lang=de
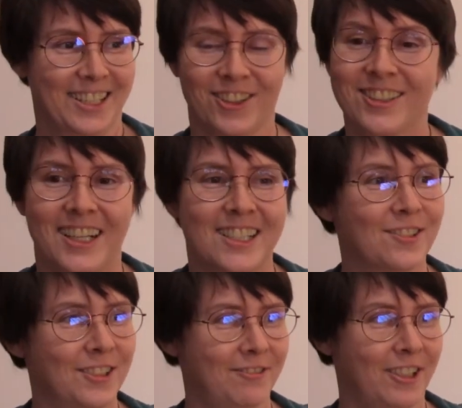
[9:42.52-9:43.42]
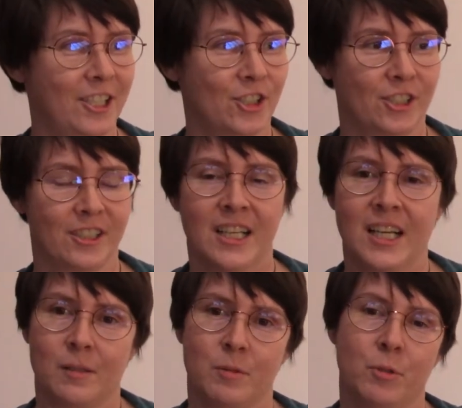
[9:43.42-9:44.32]
Gott, da hast du die falsche.
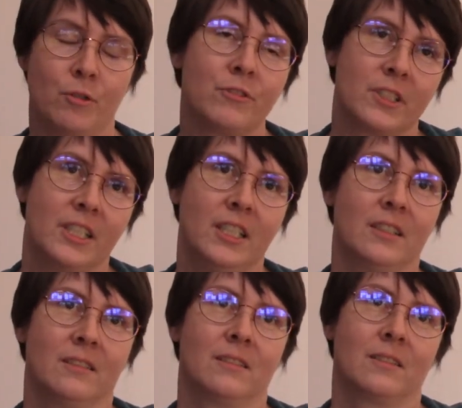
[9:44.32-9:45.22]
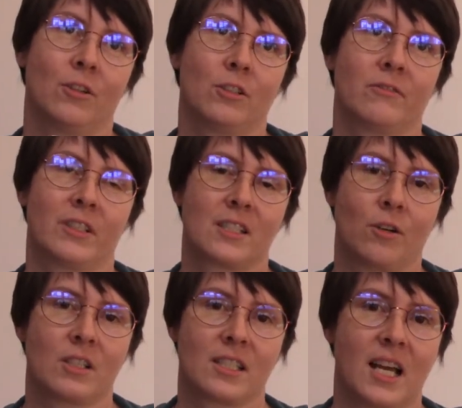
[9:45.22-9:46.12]
Aber Prophetie, Gott, was
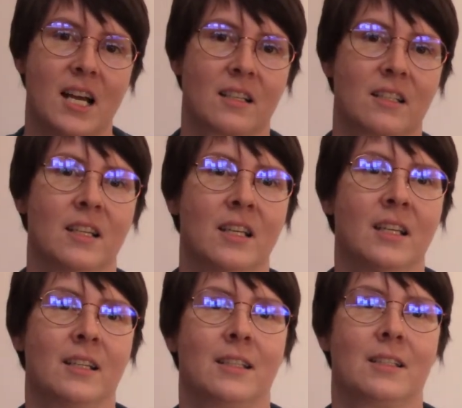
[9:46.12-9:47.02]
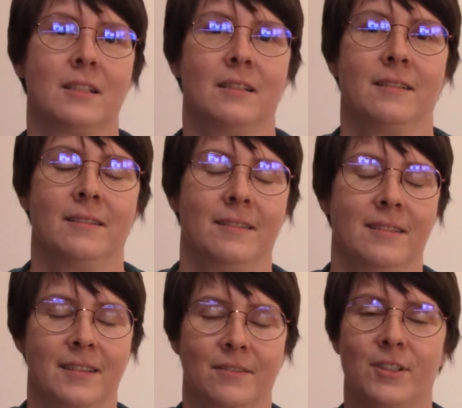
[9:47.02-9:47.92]
Gott sagt, ist,
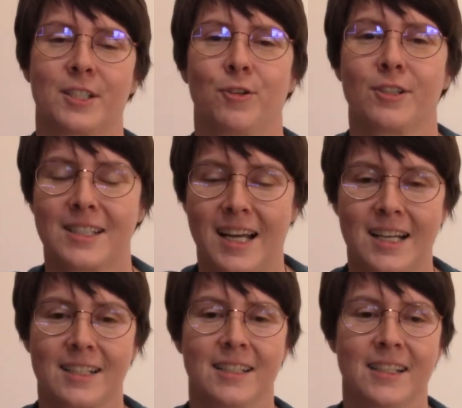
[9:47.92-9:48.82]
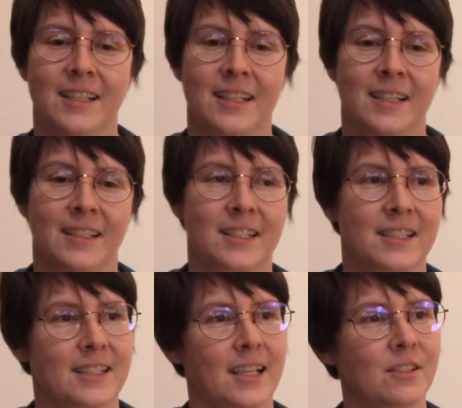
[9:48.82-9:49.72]
was Gott sagt, das
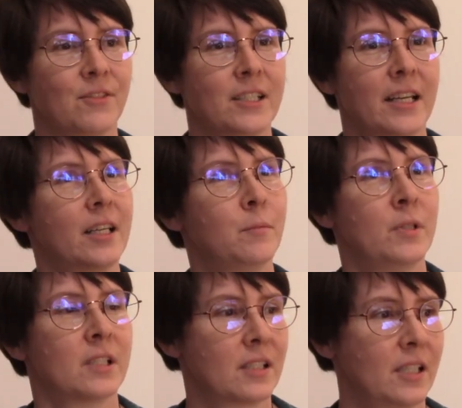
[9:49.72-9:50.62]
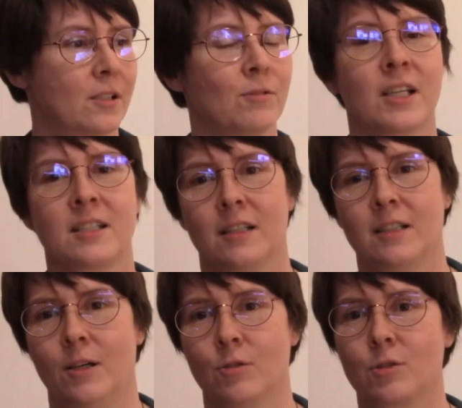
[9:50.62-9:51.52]
ist das, was er in mir sieht und das hat
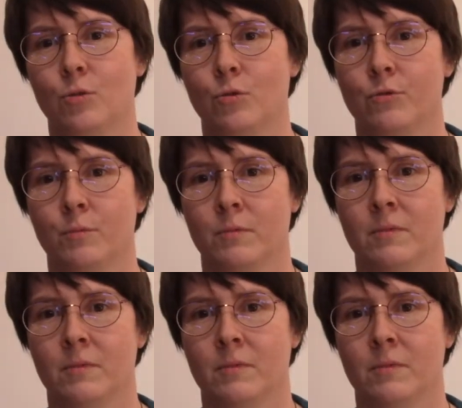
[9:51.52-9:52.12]
er rausgerufen.